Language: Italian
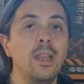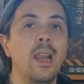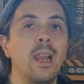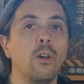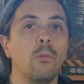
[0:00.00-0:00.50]

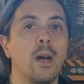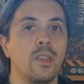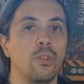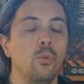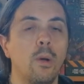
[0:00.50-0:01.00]
dell'Elego
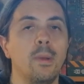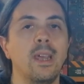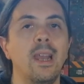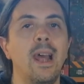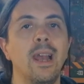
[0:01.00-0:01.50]
Mars 2,
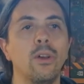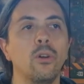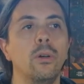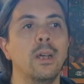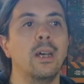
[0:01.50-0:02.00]
perché
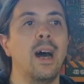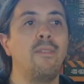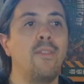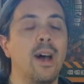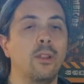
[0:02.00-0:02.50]
l'Elego eh,
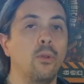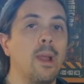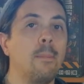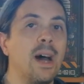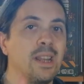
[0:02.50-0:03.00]
ha
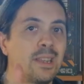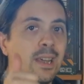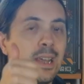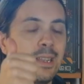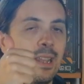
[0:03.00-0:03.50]
fatto la
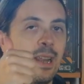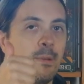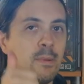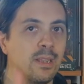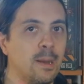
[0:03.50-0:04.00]
Mars, che è stata
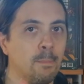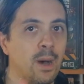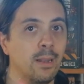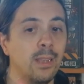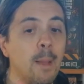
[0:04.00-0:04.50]
la prima
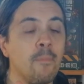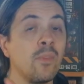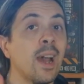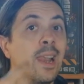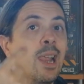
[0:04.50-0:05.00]

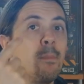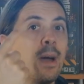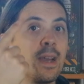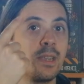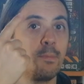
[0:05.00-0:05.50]
stampante, la
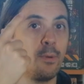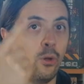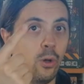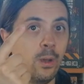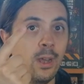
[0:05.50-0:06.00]
Mars
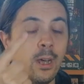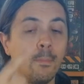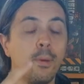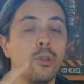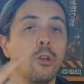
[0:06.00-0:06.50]
Pro,
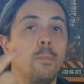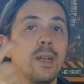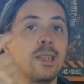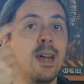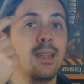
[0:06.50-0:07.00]
poi sono
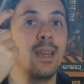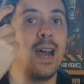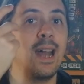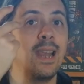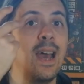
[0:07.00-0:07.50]

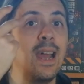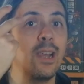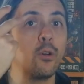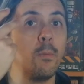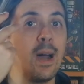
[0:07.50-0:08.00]
passati alla
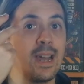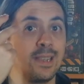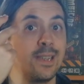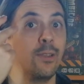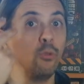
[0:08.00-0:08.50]
Elego
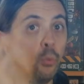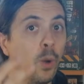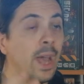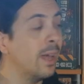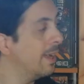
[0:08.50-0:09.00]
Mars
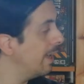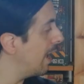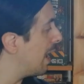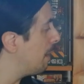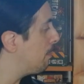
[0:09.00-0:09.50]
2
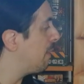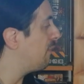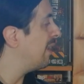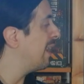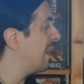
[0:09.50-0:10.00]
e
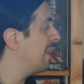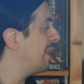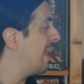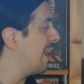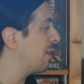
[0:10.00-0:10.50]
per
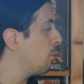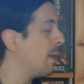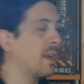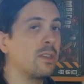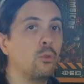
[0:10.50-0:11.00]
finire
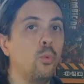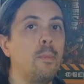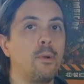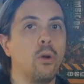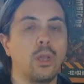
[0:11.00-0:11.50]
nell'Elego Mars
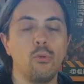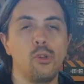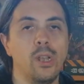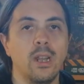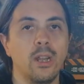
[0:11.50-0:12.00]
2 Pro che è
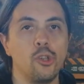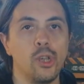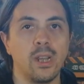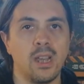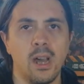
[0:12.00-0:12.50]
uscita da
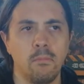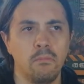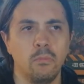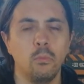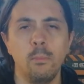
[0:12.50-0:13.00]

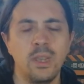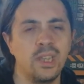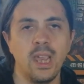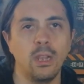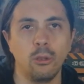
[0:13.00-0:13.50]
circa un
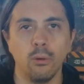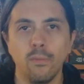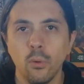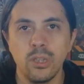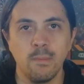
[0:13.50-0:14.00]

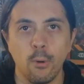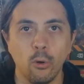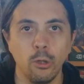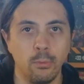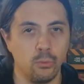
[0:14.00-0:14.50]
mesetto, forse
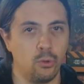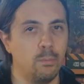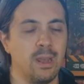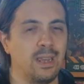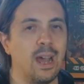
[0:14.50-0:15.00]
poco di più
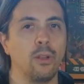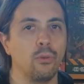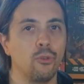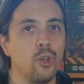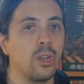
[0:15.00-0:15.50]
sul
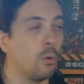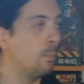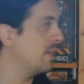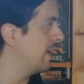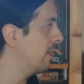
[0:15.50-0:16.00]
mercato, circa
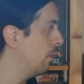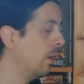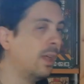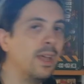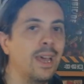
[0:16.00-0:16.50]
un
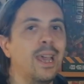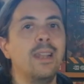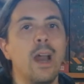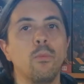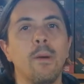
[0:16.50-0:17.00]
mesetto,
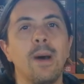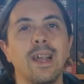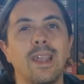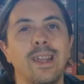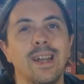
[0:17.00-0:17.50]
ed è una
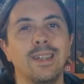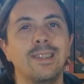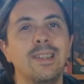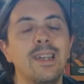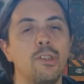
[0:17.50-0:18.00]
macchina
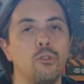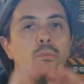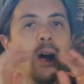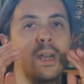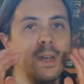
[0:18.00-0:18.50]

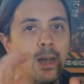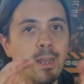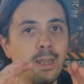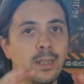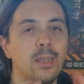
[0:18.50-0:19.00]

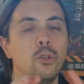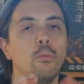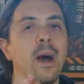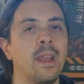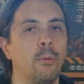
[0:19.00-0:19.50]
disumana,
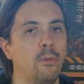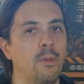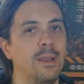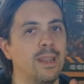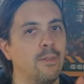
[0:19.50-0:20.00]
disumana, poi
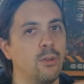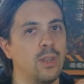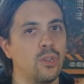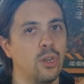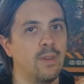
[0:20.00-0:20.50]
ovviamente la
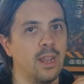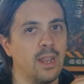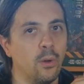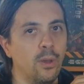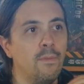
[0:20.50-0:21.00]
valutazione ve
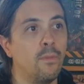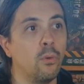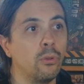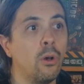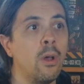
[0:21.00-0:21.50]
la darò in
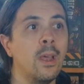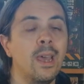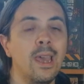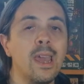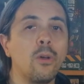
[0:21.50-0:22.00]
fondo,
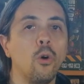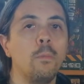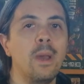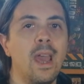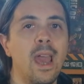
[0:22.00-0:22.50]
e
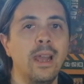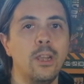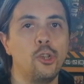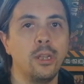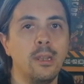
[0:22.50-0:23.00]
come
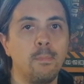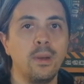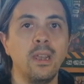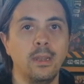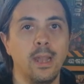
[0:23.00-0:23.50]
LCD
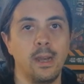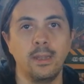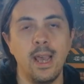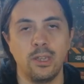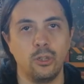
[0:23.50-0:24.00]

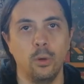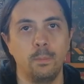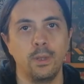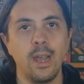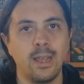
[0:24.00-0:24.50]
printer
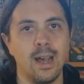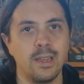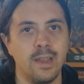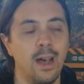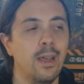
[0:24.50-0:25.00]
desktop da
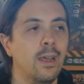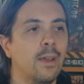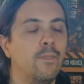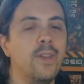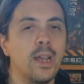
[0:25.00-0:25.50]
casa
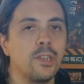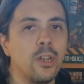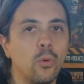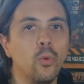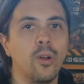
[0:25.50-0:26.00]
vi
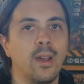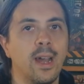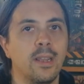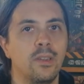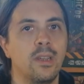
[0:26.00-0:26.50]
assicuro
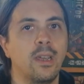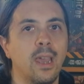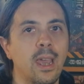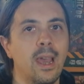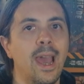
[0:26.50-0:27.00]
ragazzi
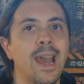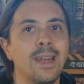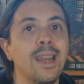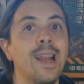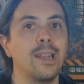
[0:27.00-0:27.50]
che
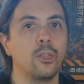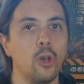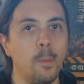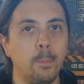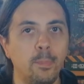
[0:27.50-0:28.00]
è nel
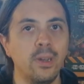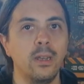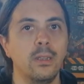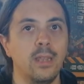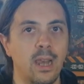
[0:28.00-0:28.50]

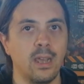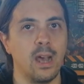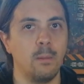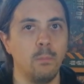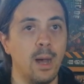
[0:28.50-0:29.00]
top della
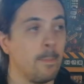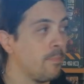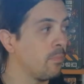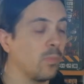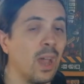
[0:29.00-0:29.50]
gamma
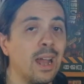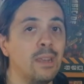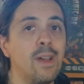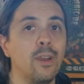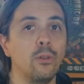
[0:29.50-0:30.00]

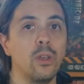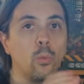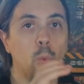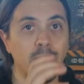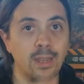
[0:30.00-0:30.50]
a livello
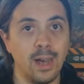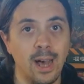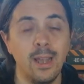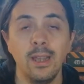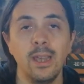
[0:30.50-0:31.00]
di
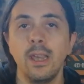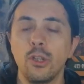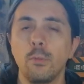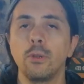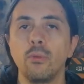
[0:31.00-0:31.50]
qualità
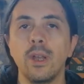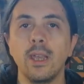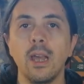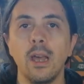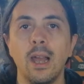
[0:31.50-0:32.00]
e soprattutto
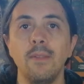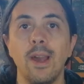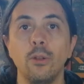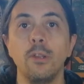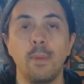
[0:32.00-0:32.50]
anche a
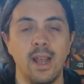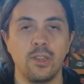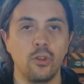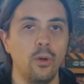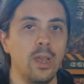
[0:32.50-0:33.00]
livello di
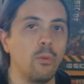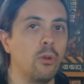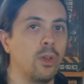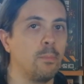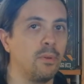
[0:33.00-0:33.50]
prezzo e
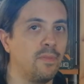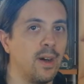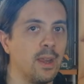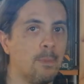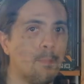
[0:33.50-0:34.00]
quello che può
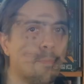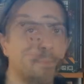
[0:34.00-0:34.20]
fare.